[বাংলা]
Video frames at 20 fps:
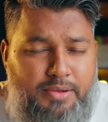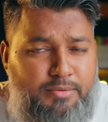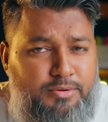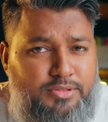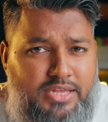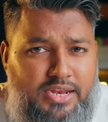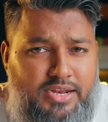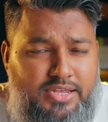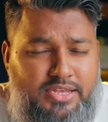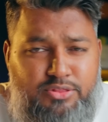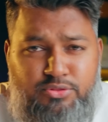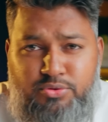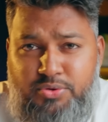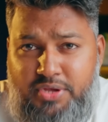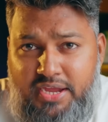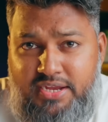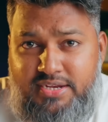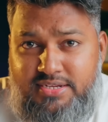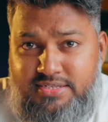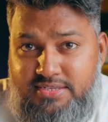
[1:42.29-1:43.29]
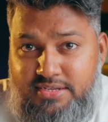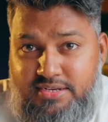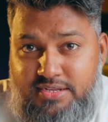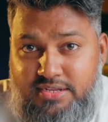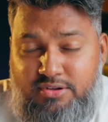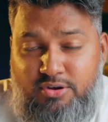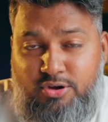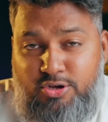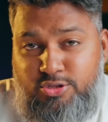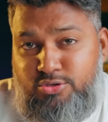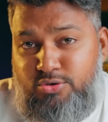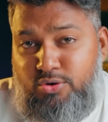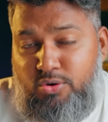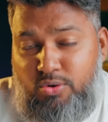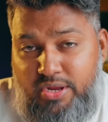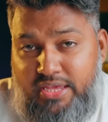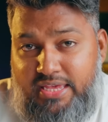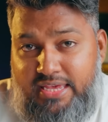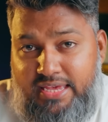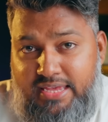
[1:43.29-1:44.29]
এবং তারা কিন্তু এই রিজনে হয়তো
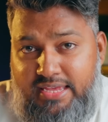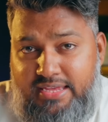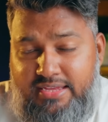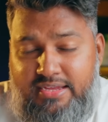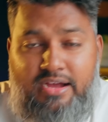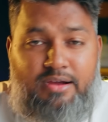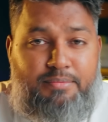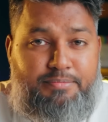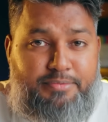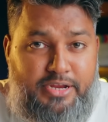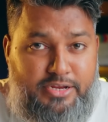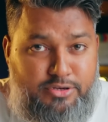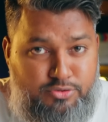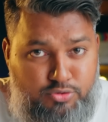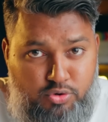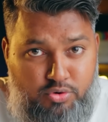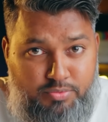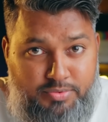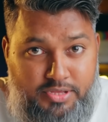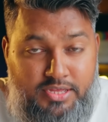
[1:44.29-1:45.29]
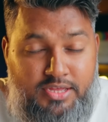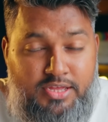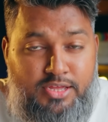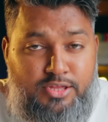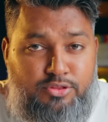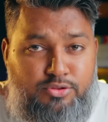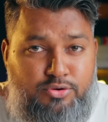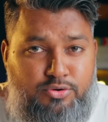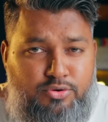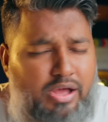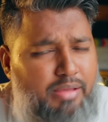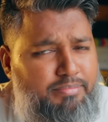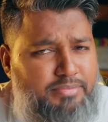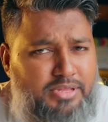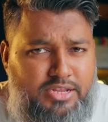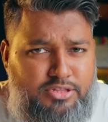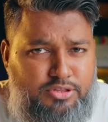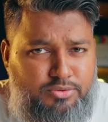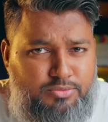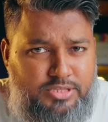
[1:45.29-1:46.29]
অনেকেই আপগ্রেড করবে তো
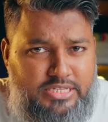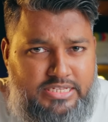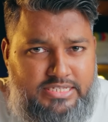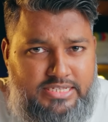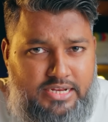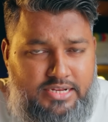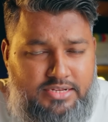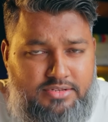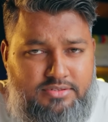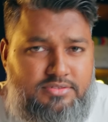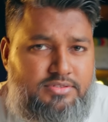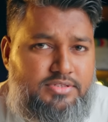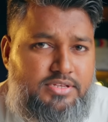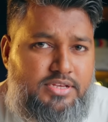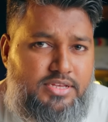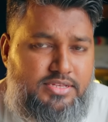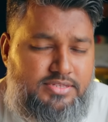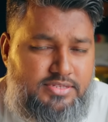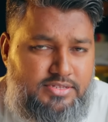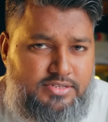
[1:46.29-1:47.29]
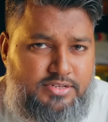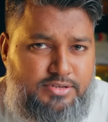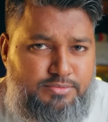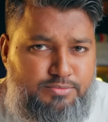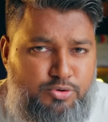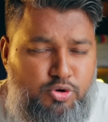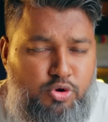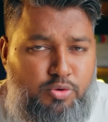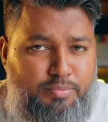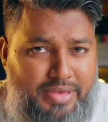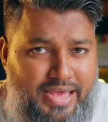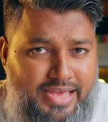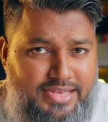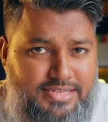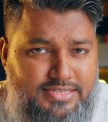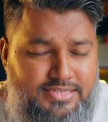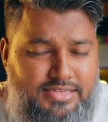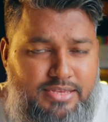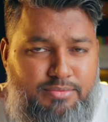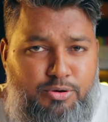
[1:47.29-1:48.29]
আপনারা ইতোমধ্যেই জানেন যে সিক্সটিন প্রো
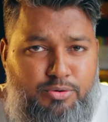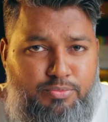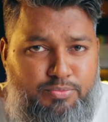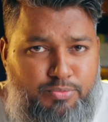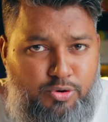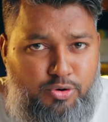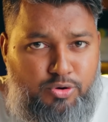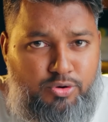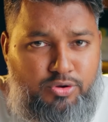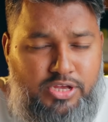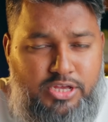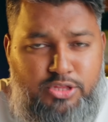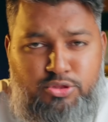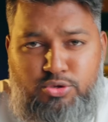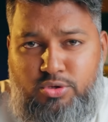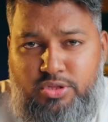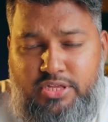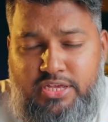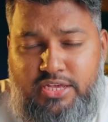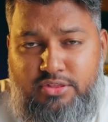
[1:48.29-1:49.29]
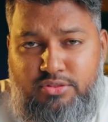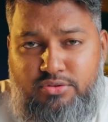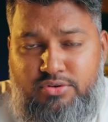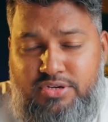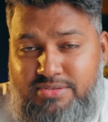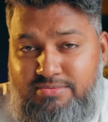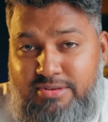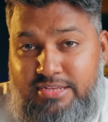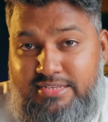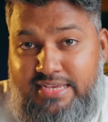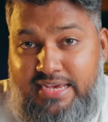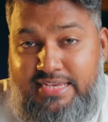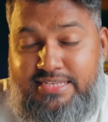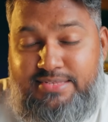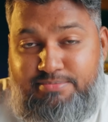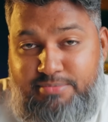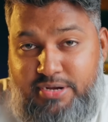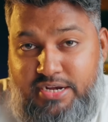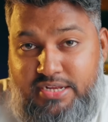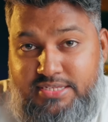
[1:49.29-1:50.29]
ম্যাক্স এবং প্রো এই দুটোতেই কিন্তু ডিসপ্লে সাইজ
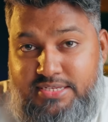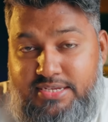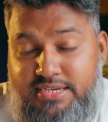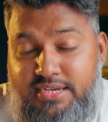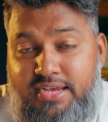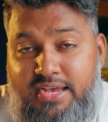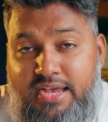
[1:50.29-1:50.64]
বেড়েছে